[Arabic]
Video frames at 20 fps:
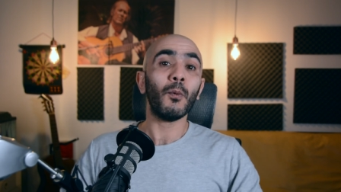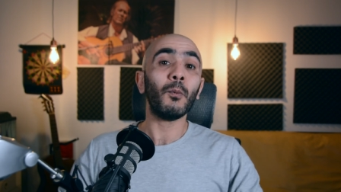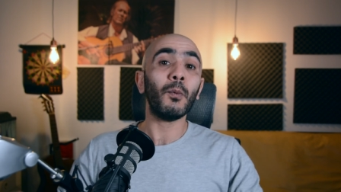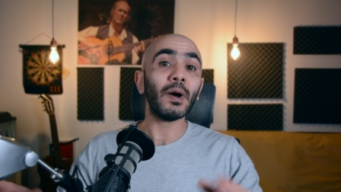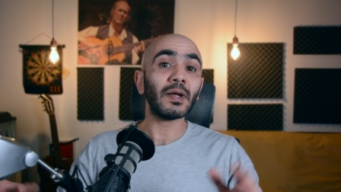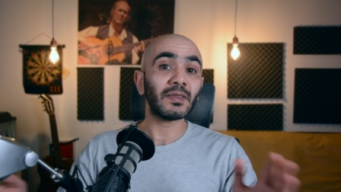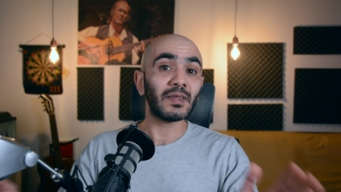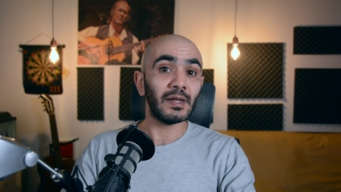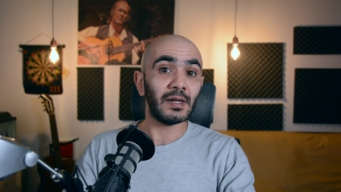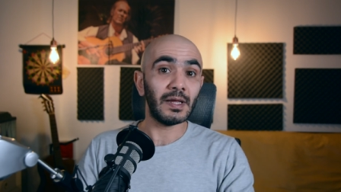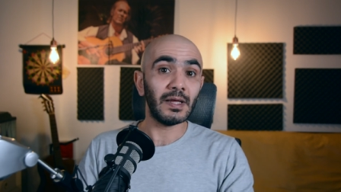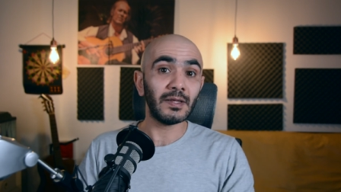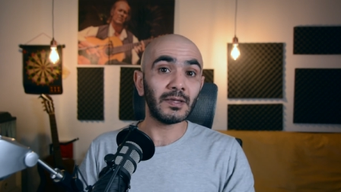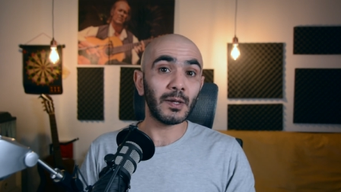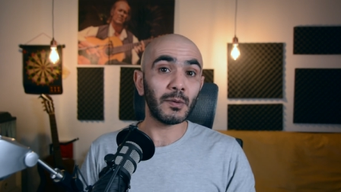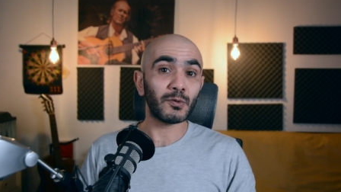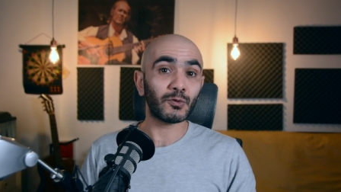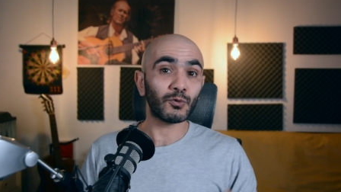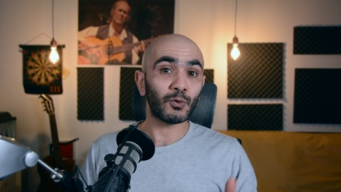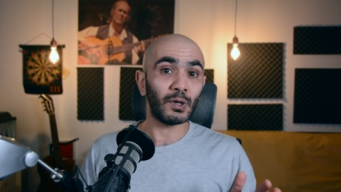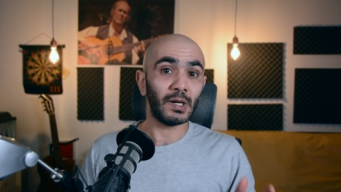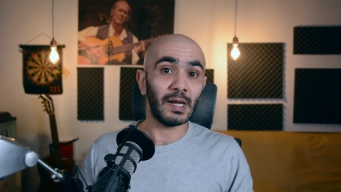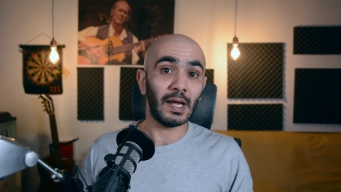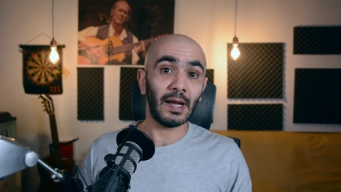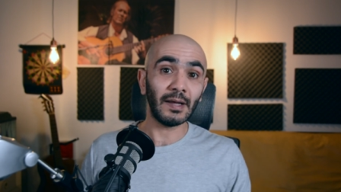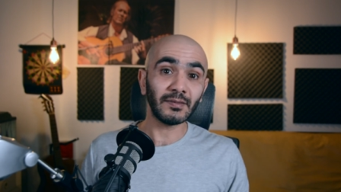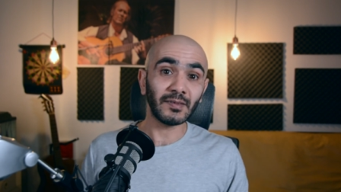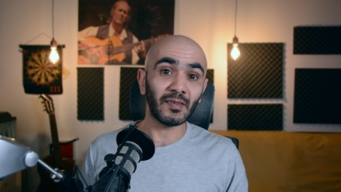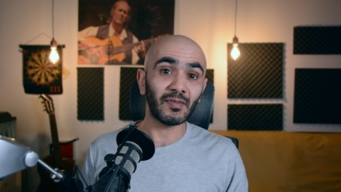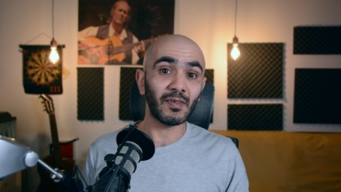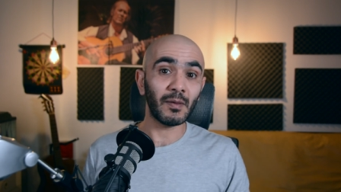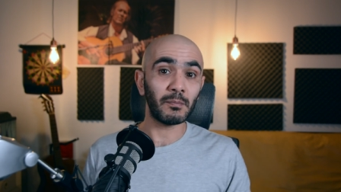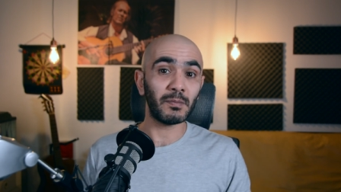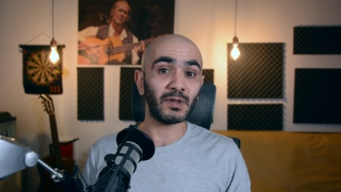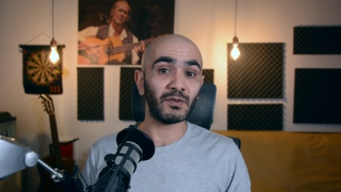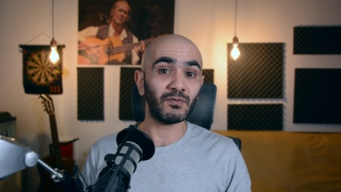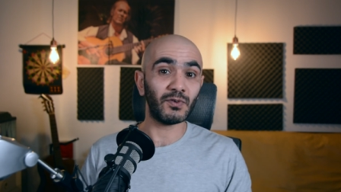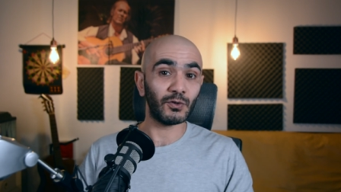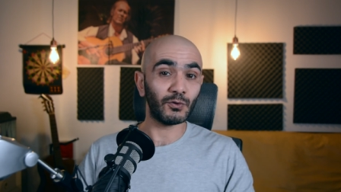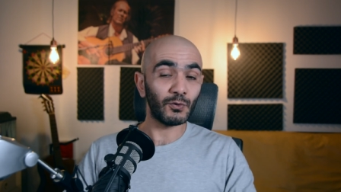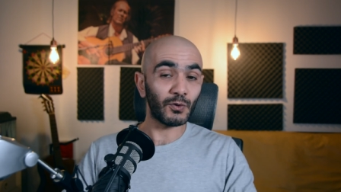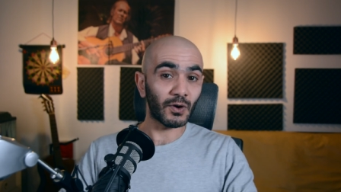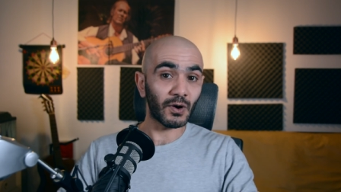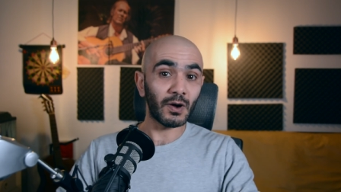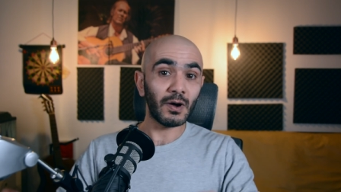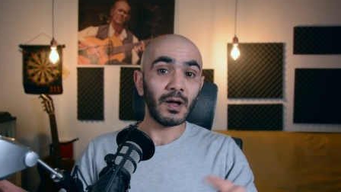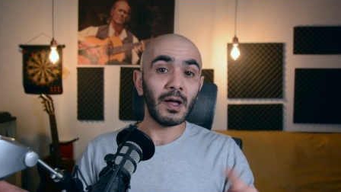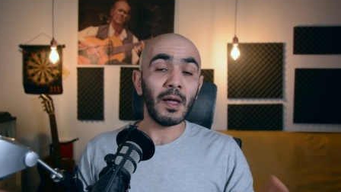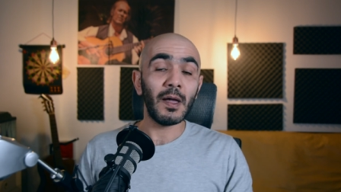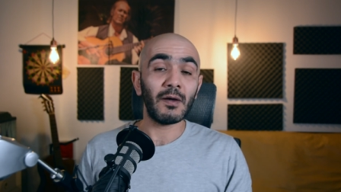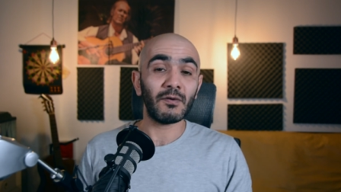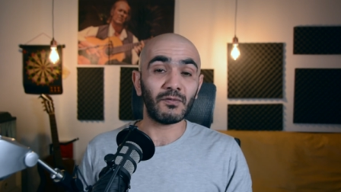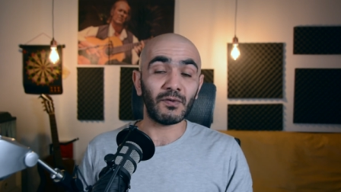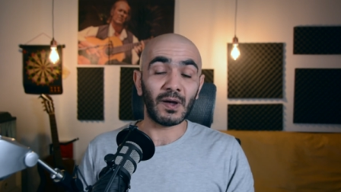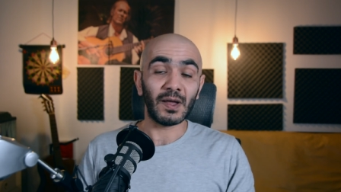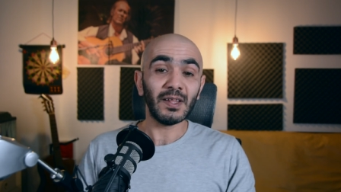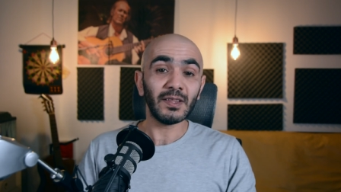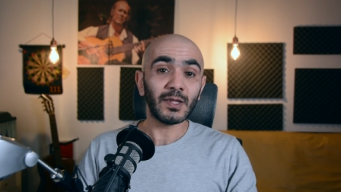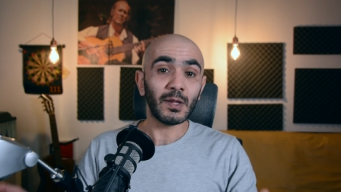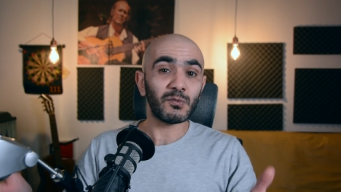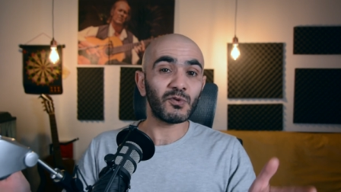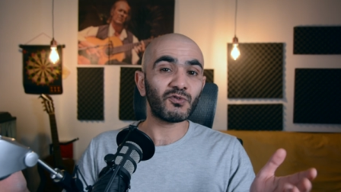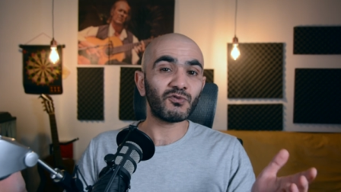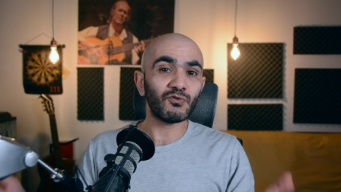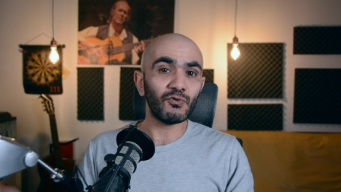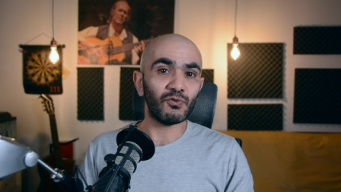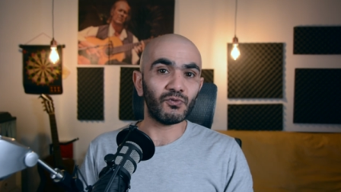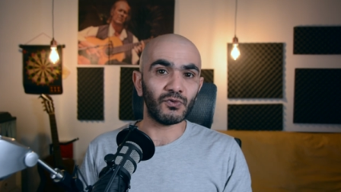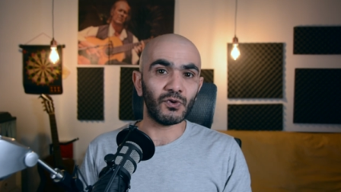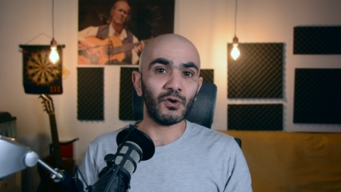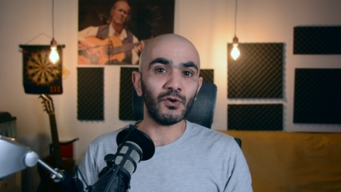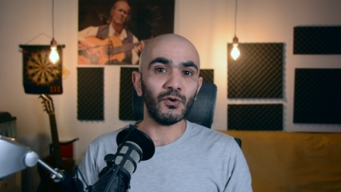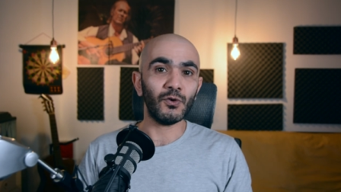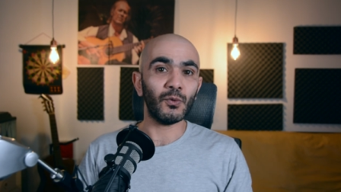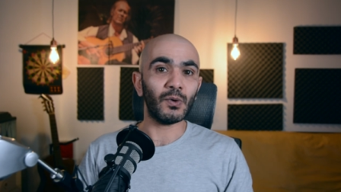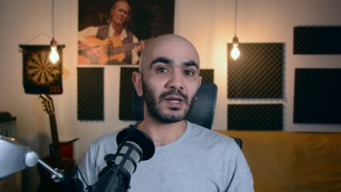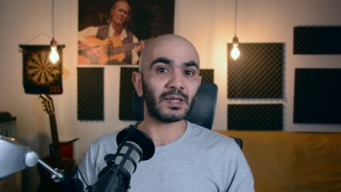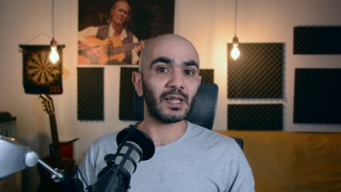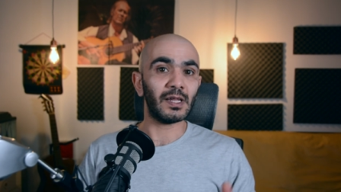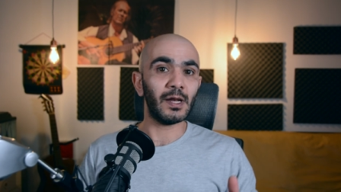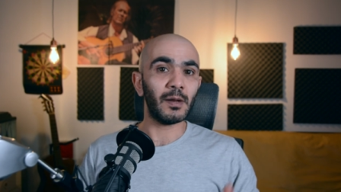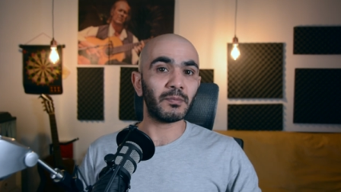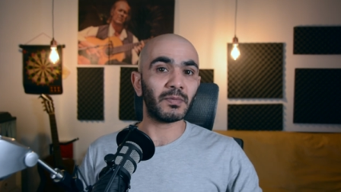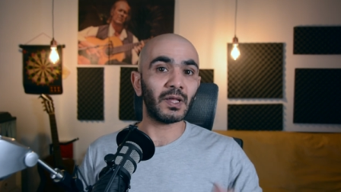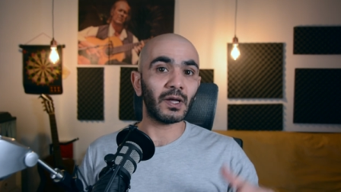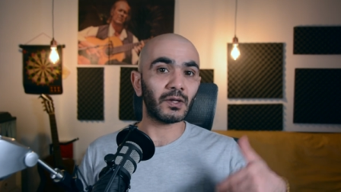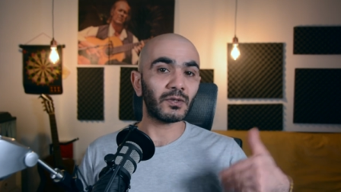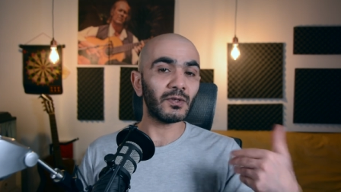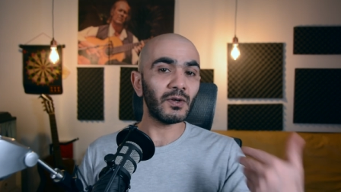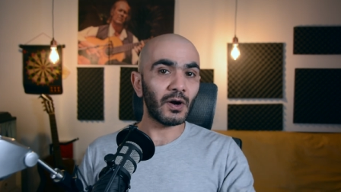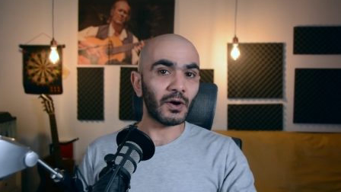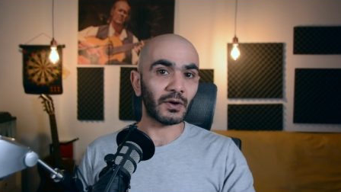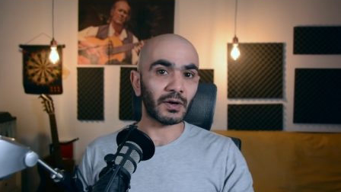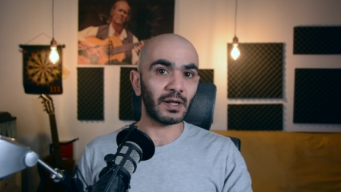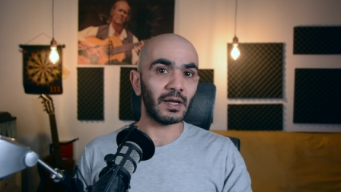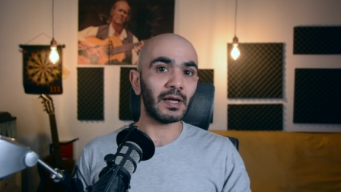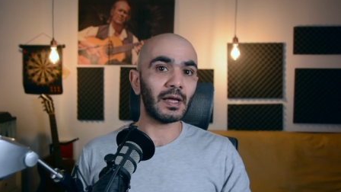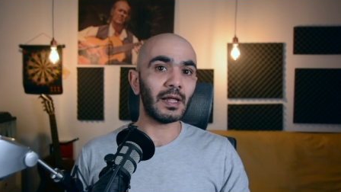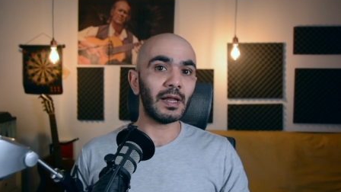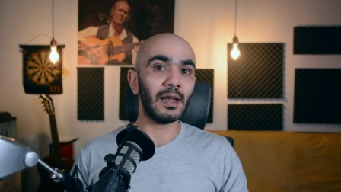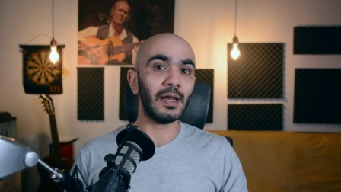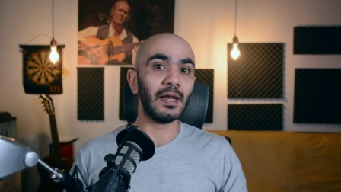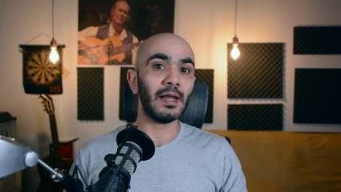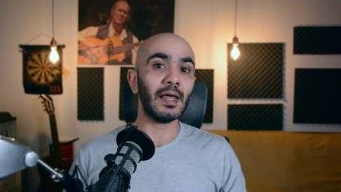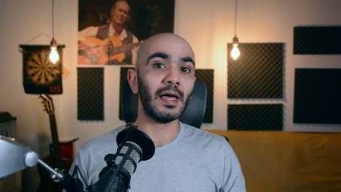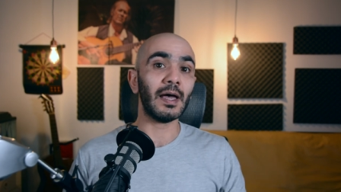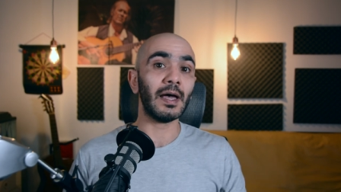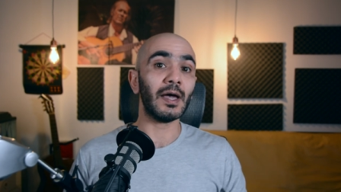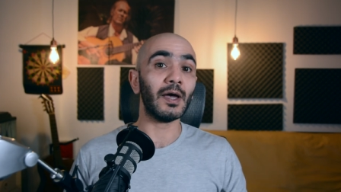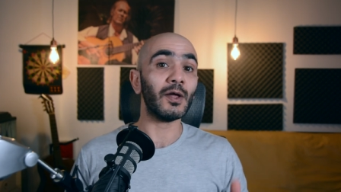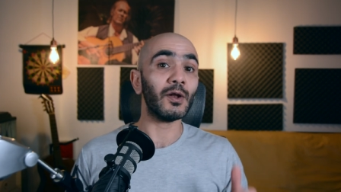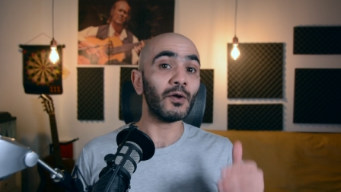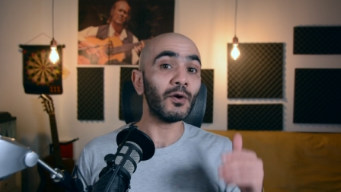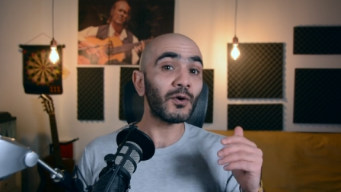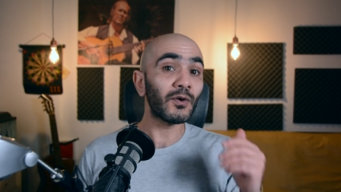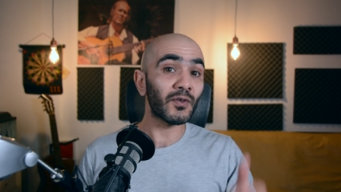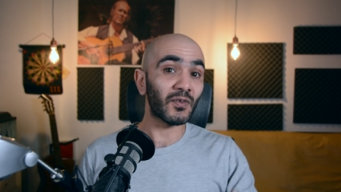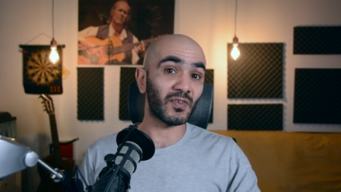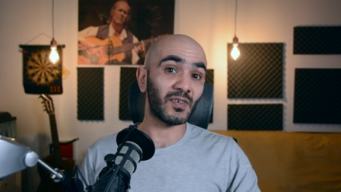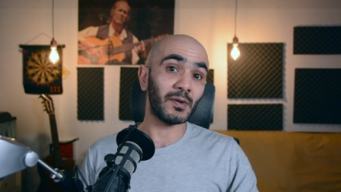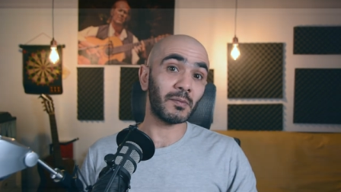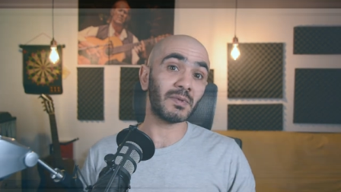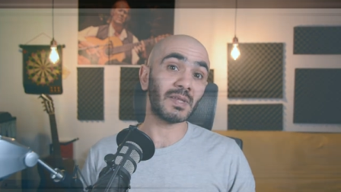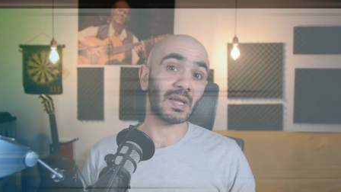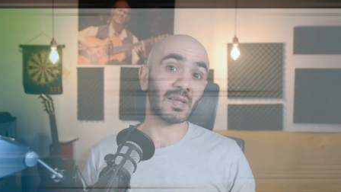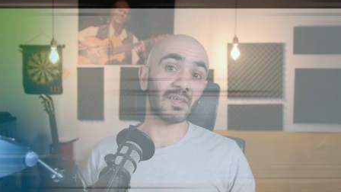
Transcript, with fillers: وقت اللي انت بتروح لحتى تثبت لورا فانت بتشوف انه وقت اللي بتختار القرص اللي بدك